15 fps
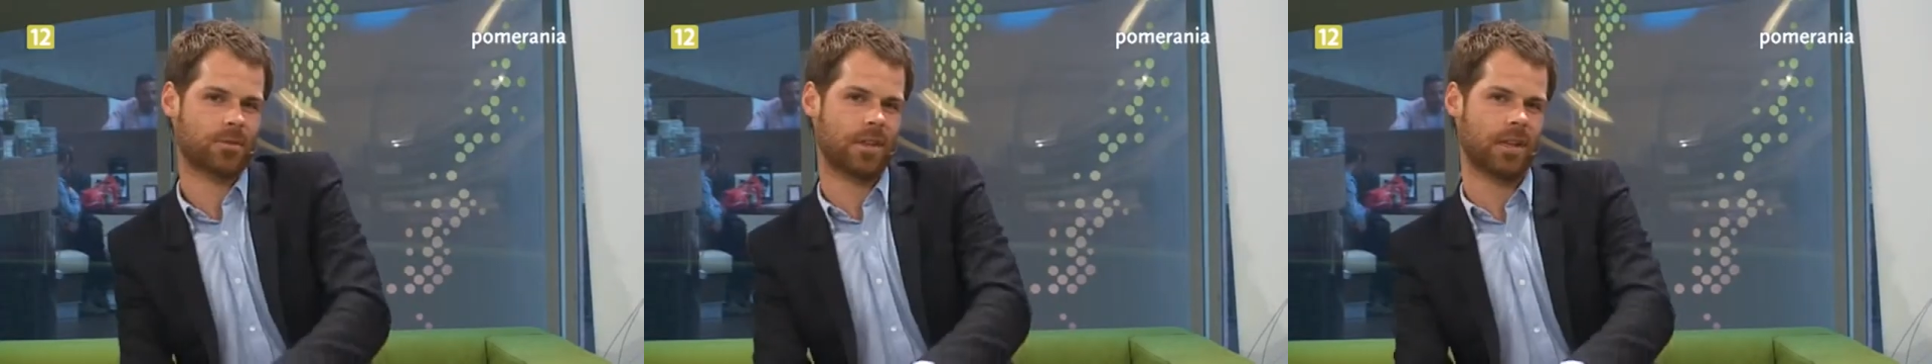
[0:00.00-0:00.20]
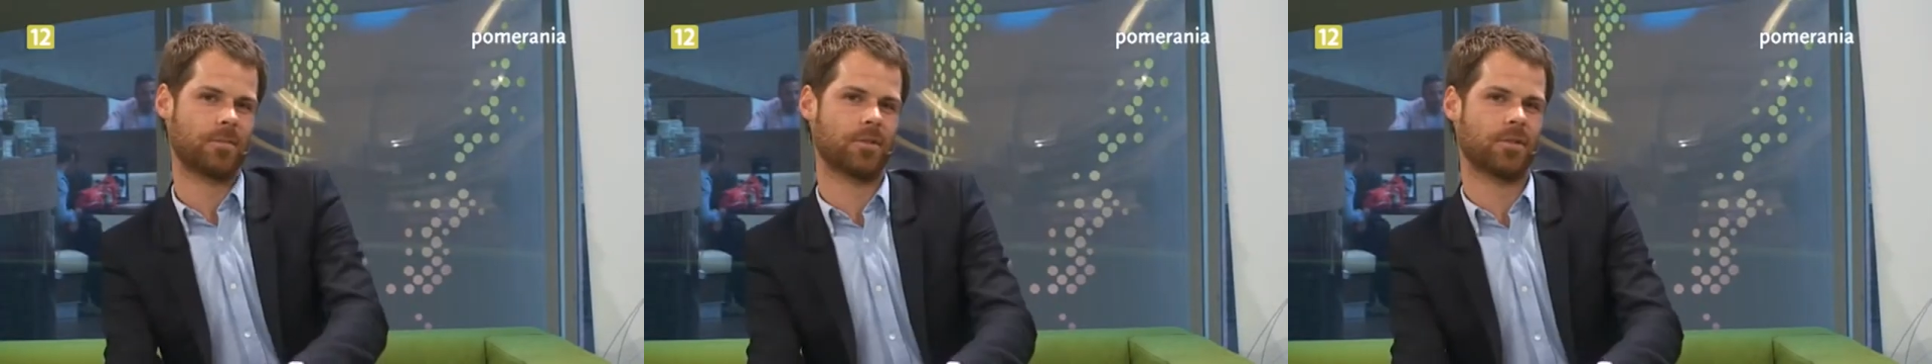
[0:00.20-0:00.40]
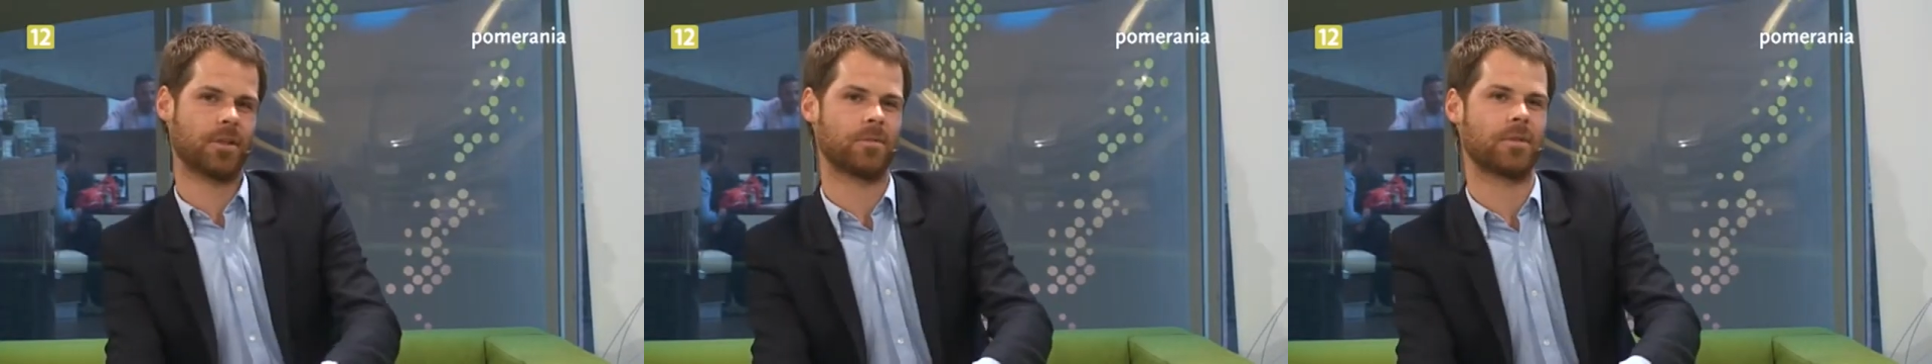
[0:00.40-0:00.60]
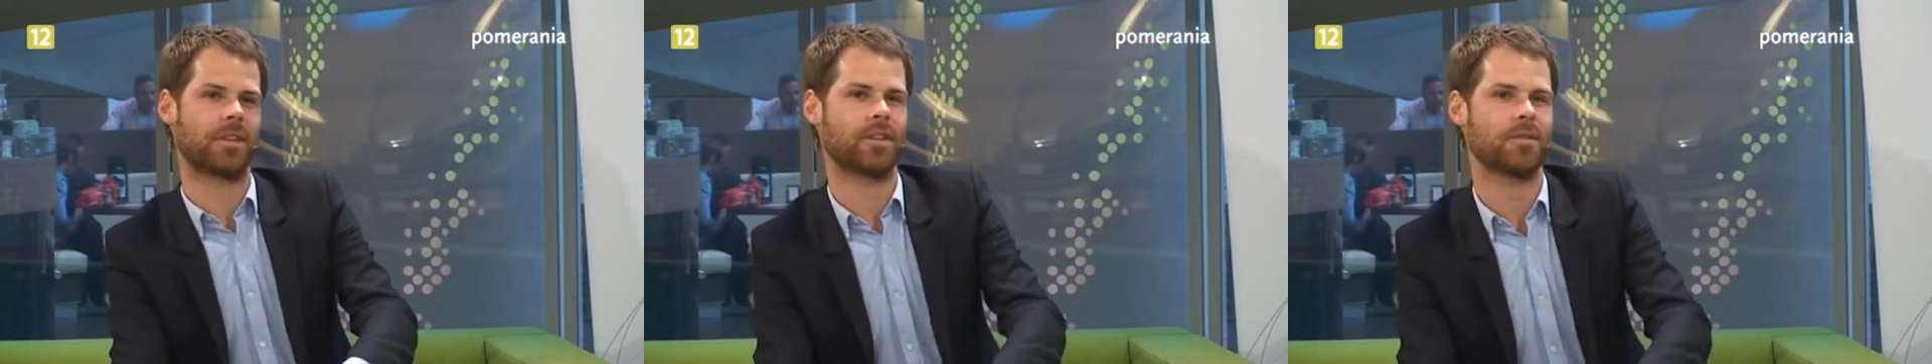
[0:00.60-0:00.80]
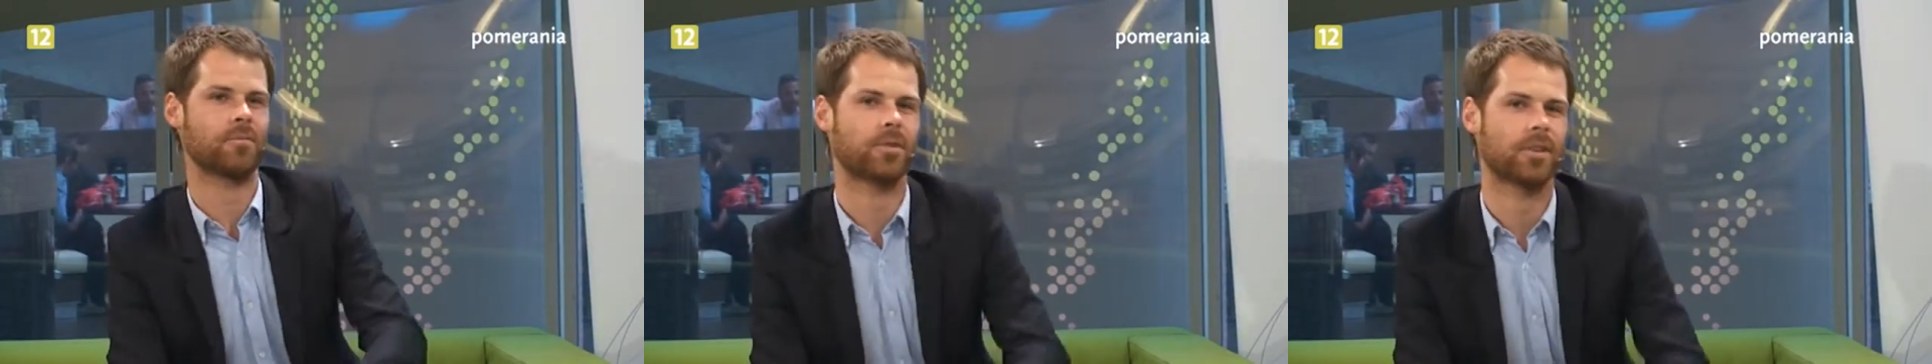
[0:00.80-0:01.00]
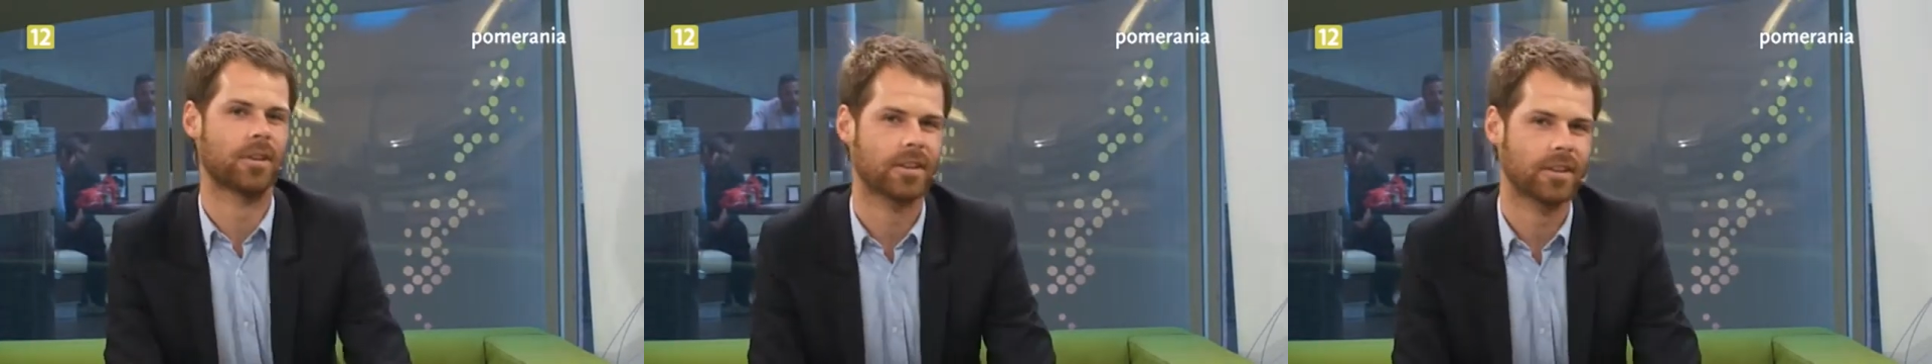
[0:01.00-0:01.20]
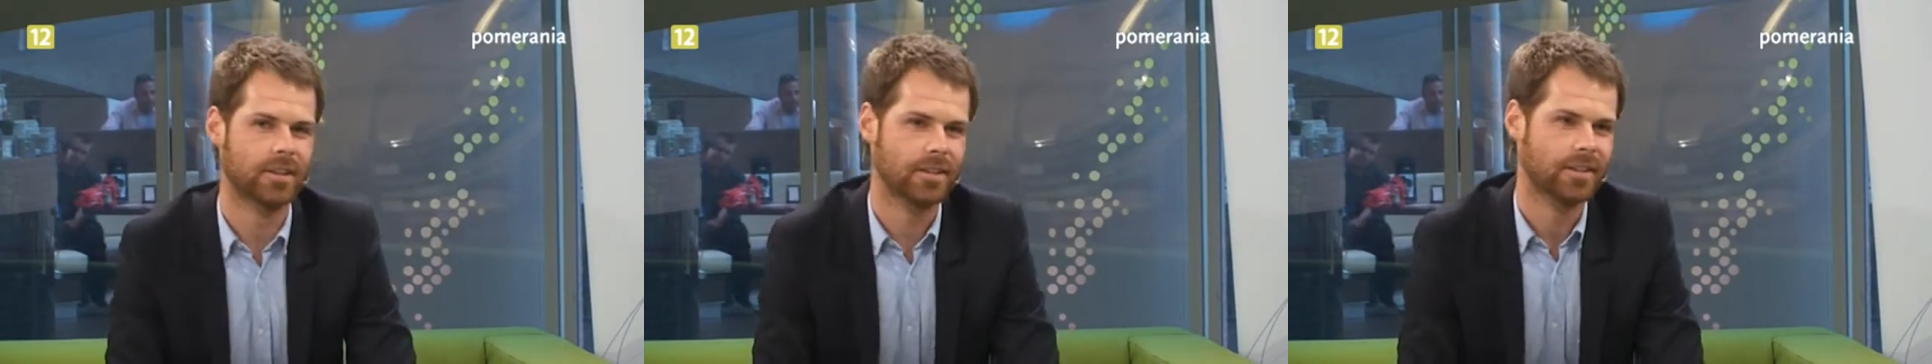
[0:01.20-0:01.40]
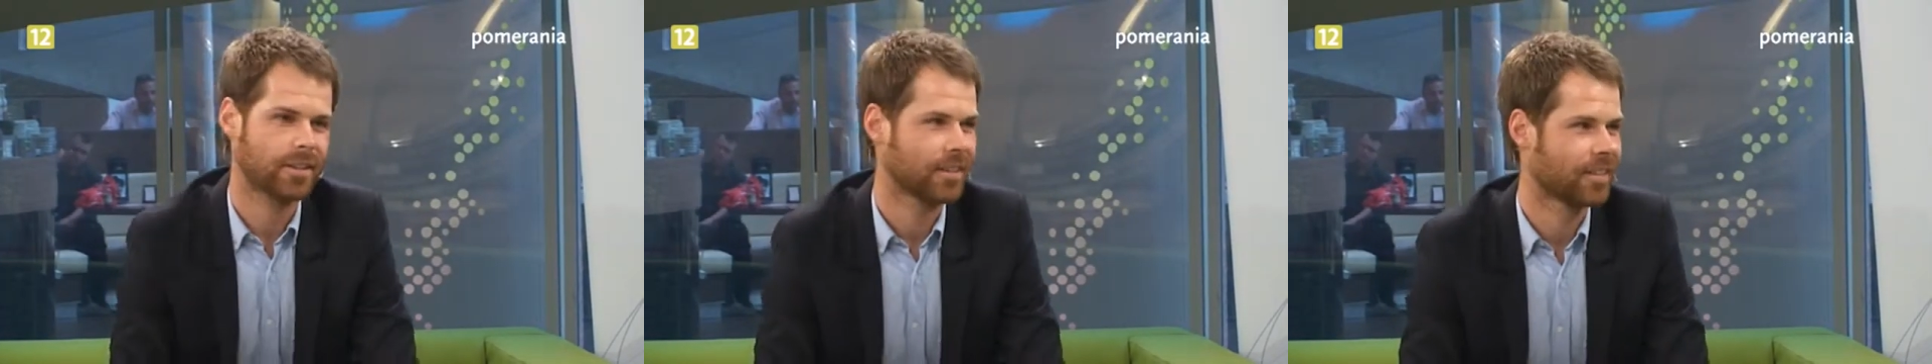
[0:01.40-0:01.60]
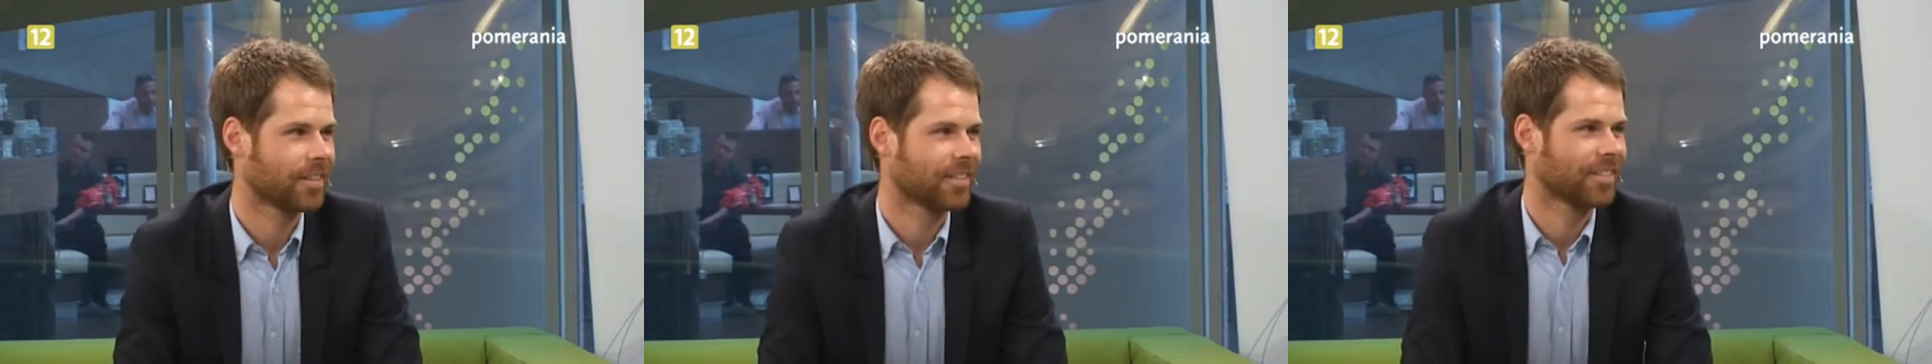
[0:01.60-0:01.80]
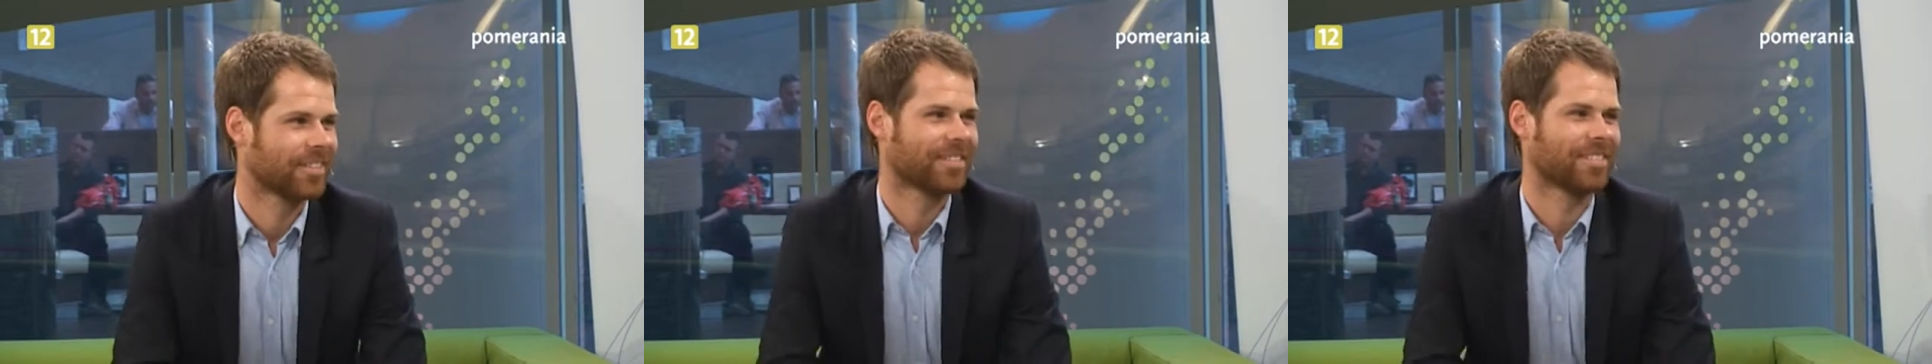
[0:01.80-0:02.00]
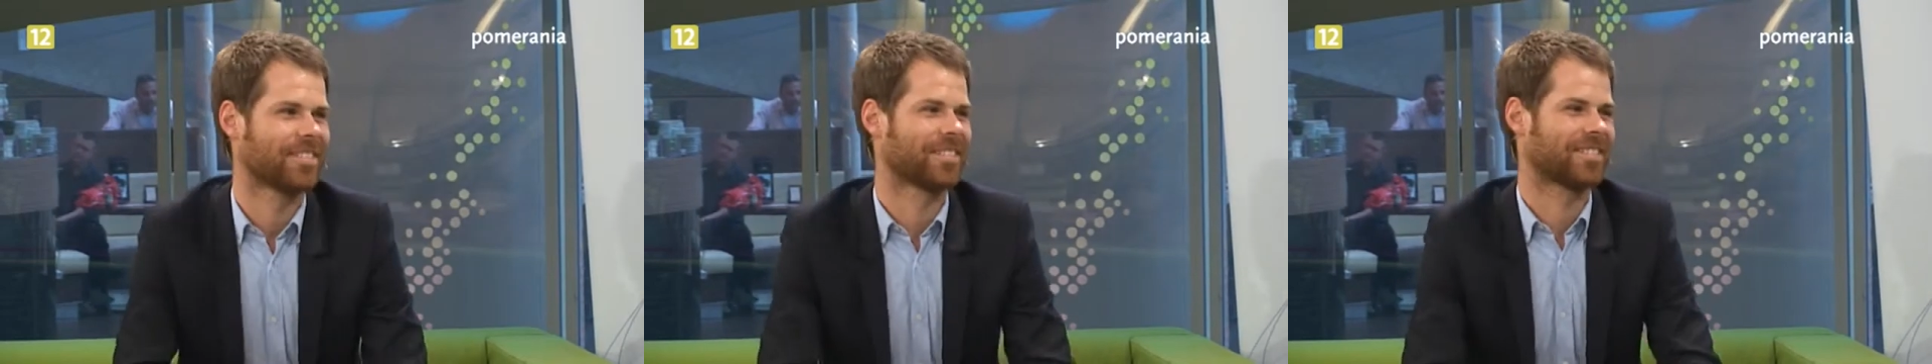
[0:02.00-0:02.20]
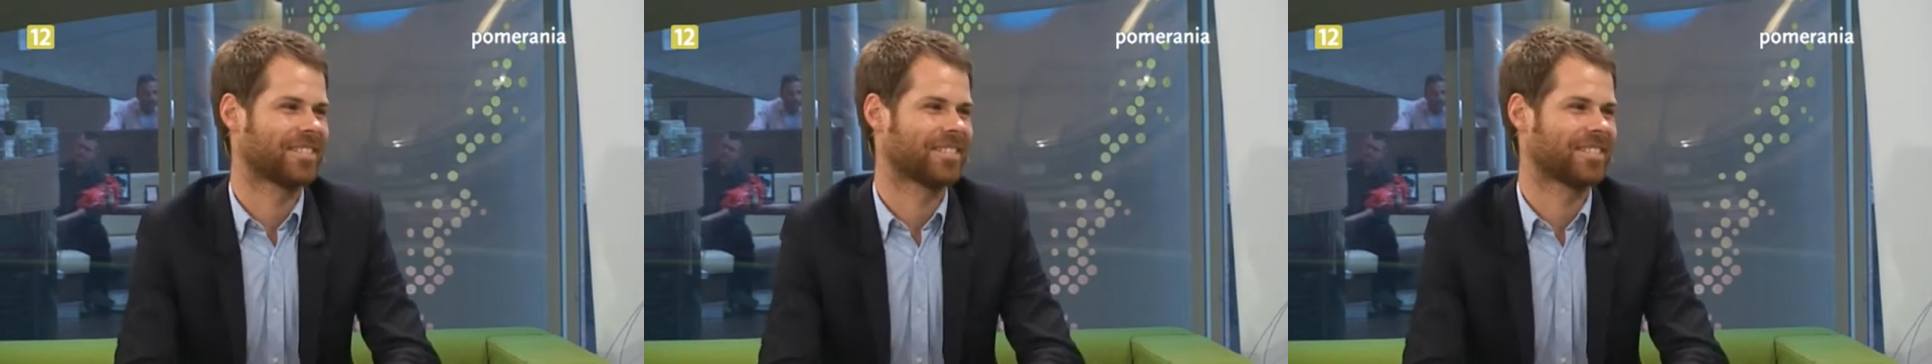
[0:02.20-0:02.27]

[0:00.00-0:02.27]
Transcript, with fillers: że lepiej ode mnie gra w pokera. Nie, tego nie wiadomo, to było